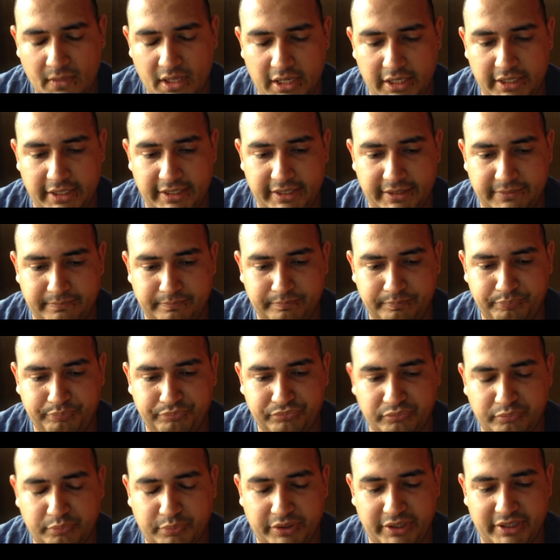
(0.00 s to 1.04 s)
Eh,
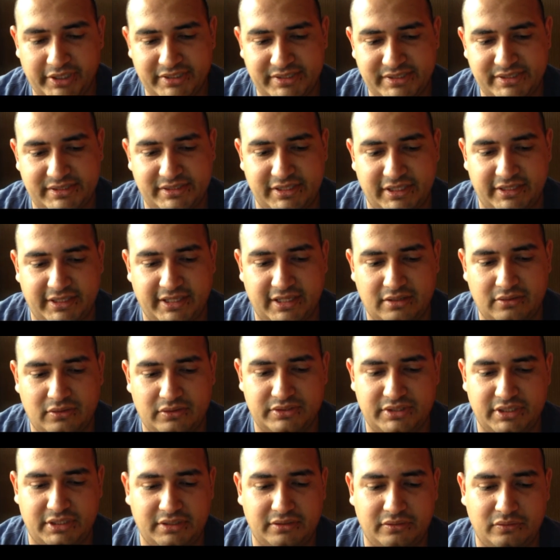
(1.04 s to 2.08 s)
puedes
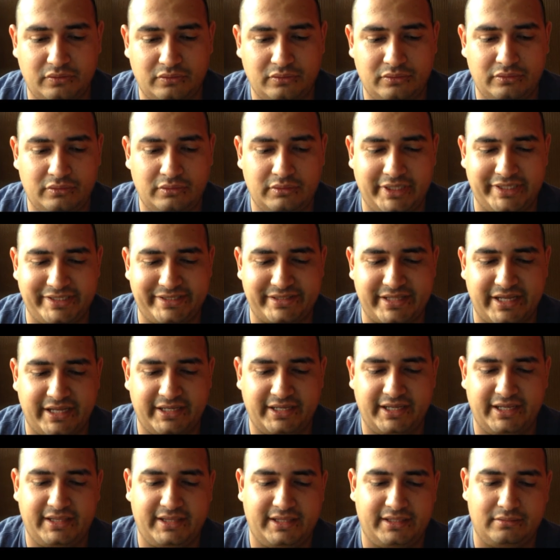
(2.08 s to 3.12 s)
tenerlos en un
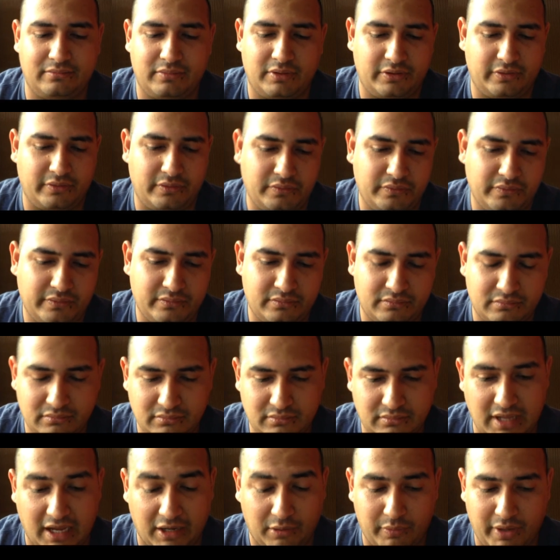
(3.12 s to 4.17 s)
estanque de, bueno, en un
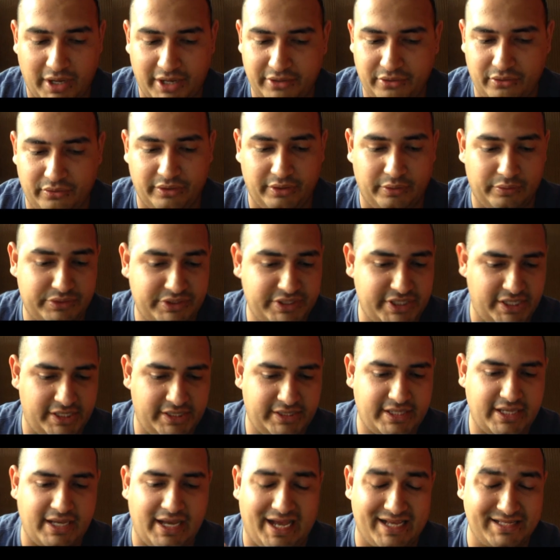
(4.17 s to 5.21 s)
acuario de
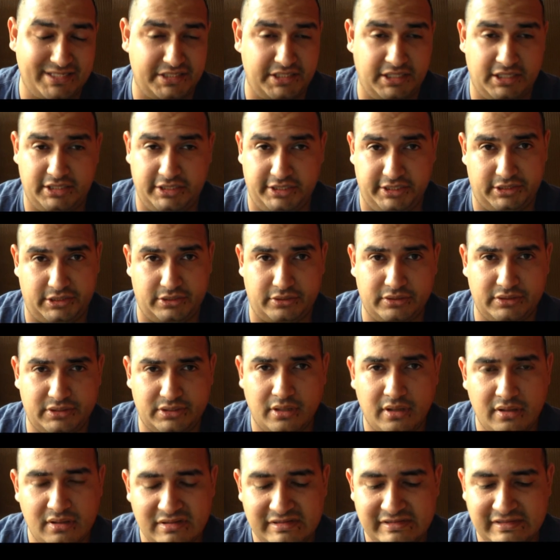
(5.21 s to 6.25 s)
80 a 100 litros
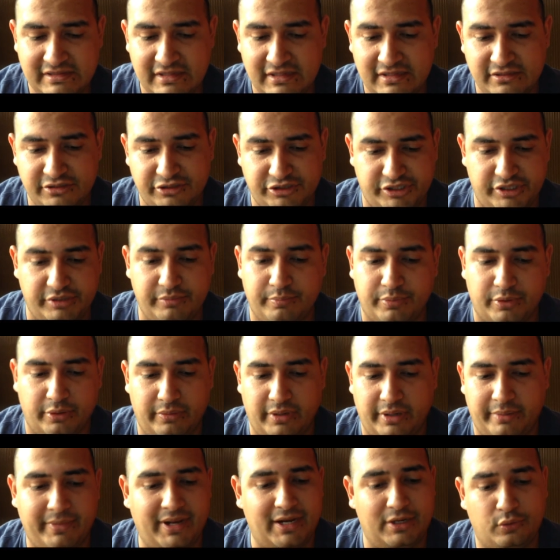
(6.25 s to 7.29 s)
sin
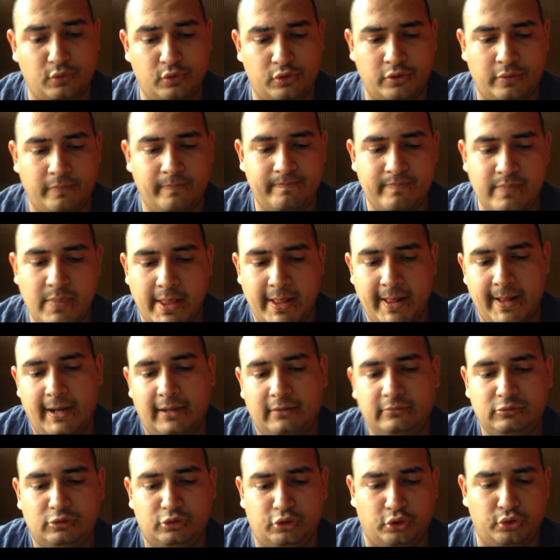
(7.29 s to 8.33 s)
problema alguno,
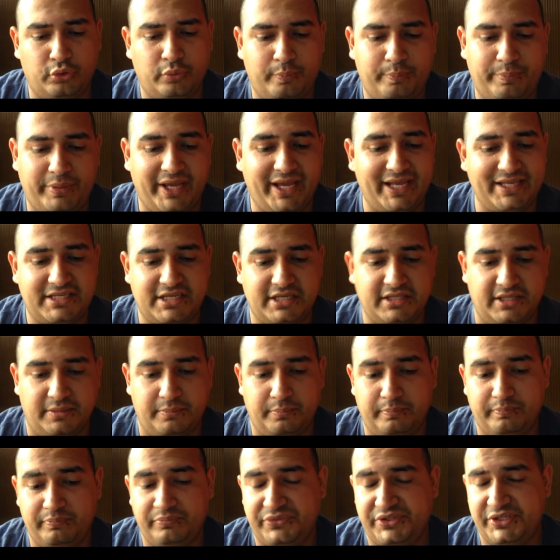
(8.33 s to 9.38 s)
con un pH de
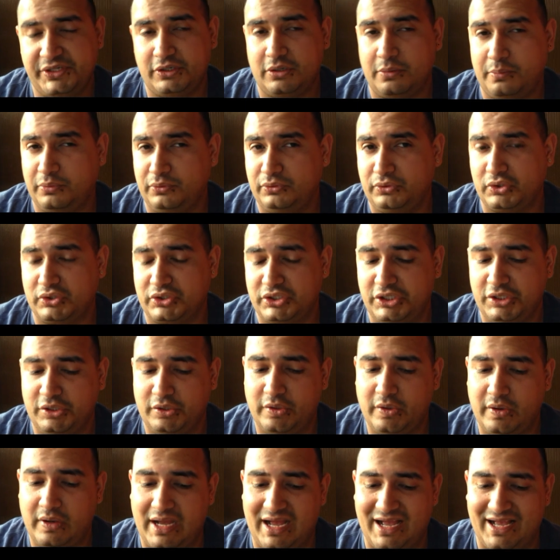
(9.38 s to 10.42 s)

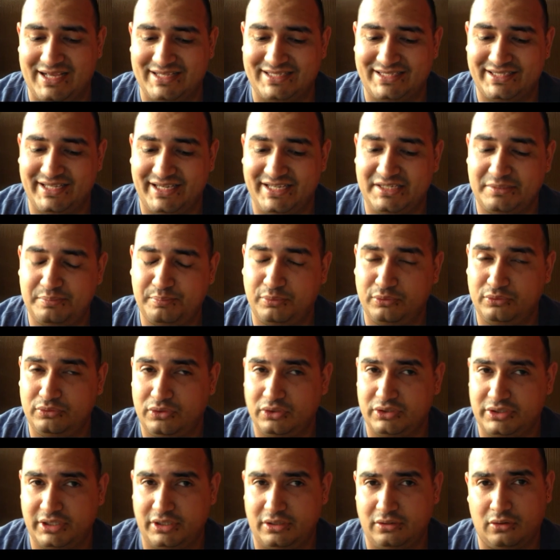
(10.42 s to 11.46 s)
5.5 a
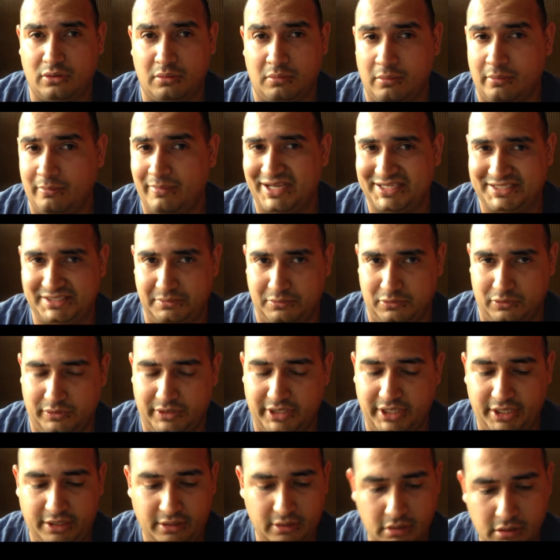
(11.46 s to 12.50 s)
6.0 como máximo,
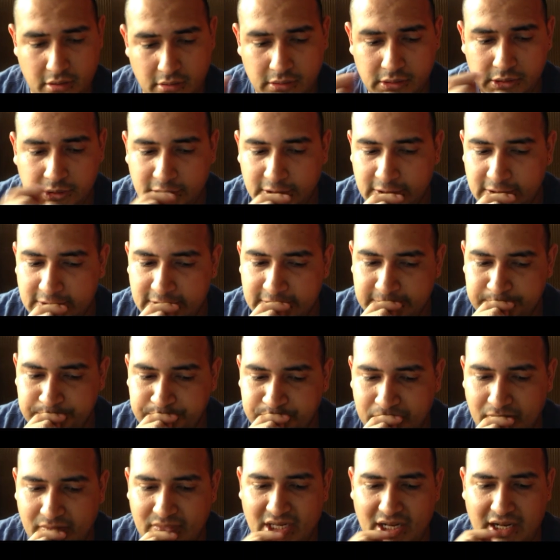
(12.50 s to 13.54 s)

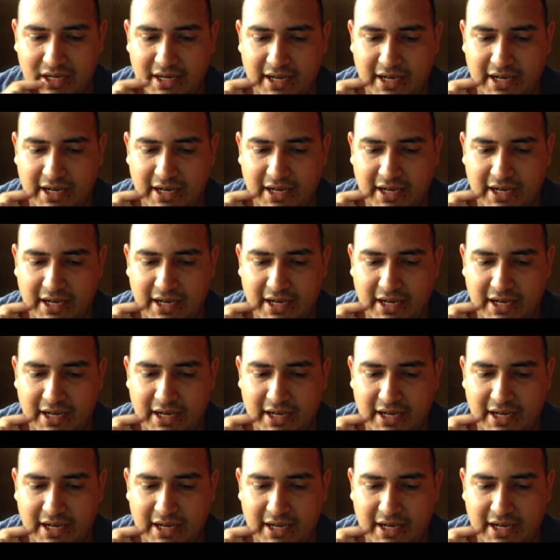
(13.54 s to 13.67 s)
¿ok?